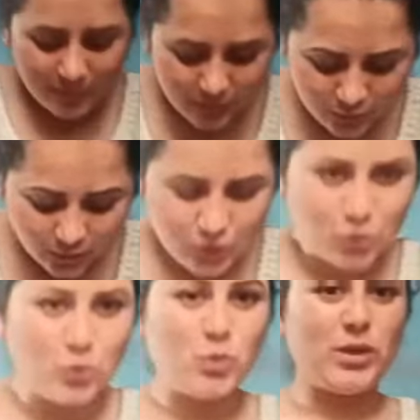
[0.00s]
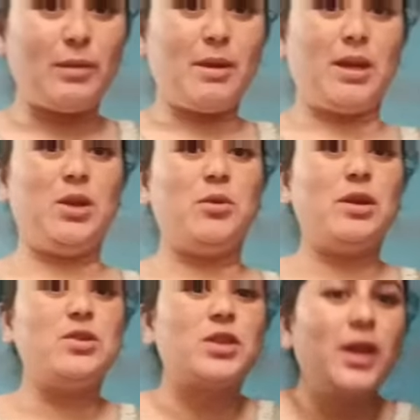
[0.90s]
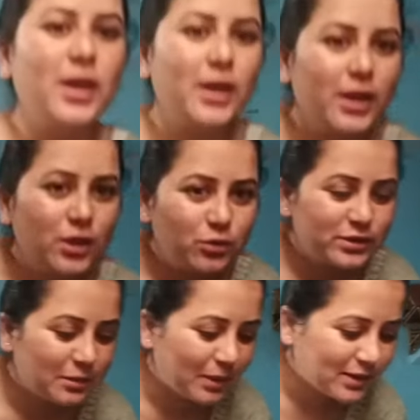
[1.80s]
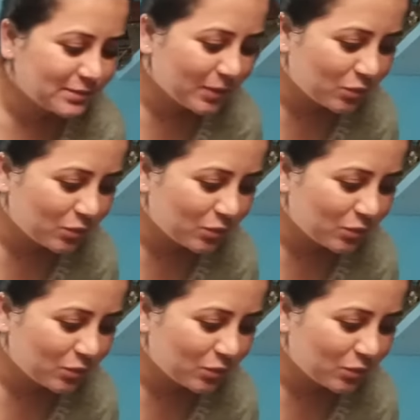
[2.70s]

कमीज़ थोड़ा छोटू सा है बाकी तो अच्छा है तो इसके बाहर से